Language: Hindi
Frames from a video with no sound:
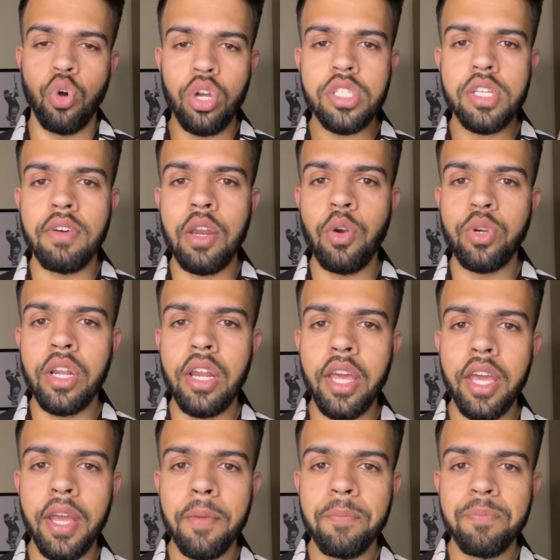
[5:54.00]
और सवाल उठने
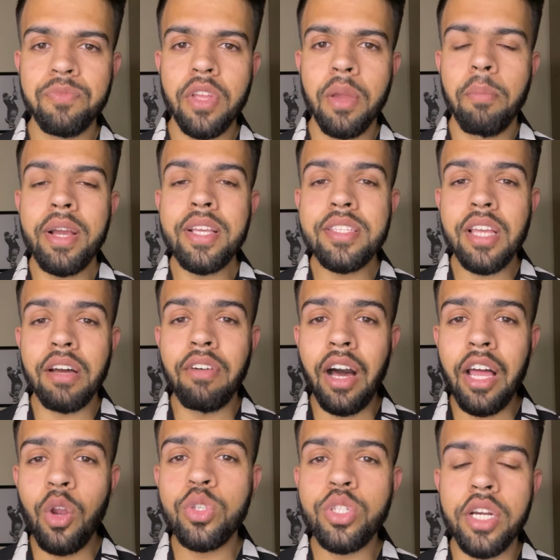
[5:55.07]
लगेंगे भाई
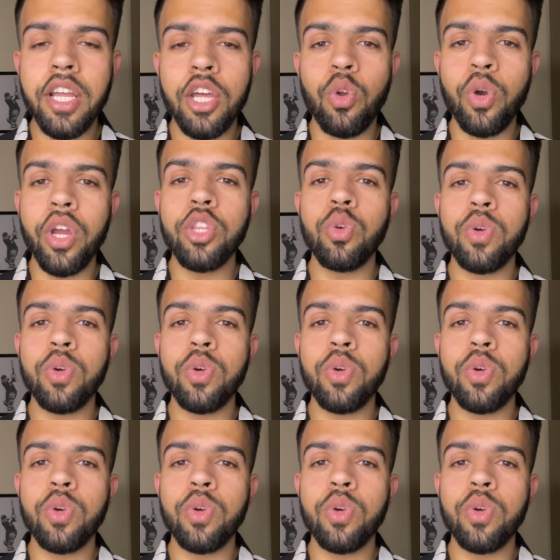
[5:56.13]
सवालों से डरोगे तो